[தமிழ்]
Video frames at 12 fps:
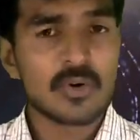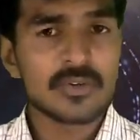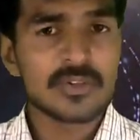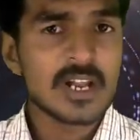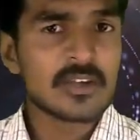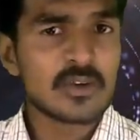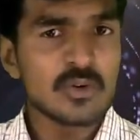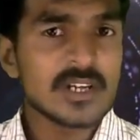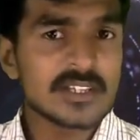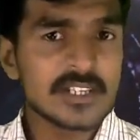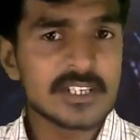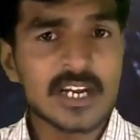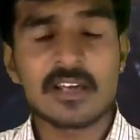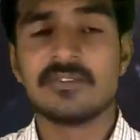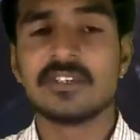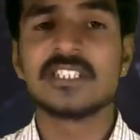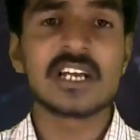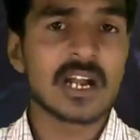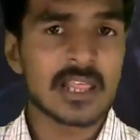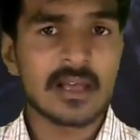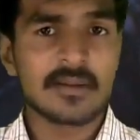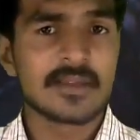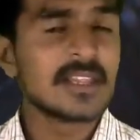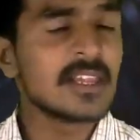ஒரு சில கியூரியாசிட்டியான விஷயங்களை
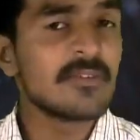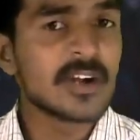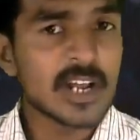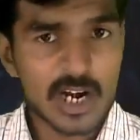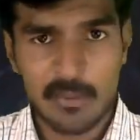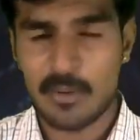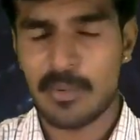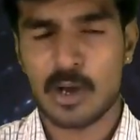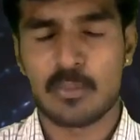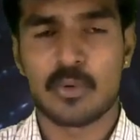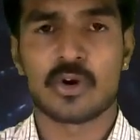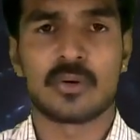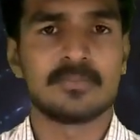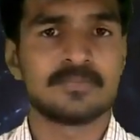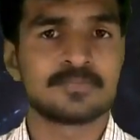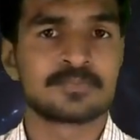தான் இந்த வீடியோவில் நம்ம பார்க்க போகிறோம்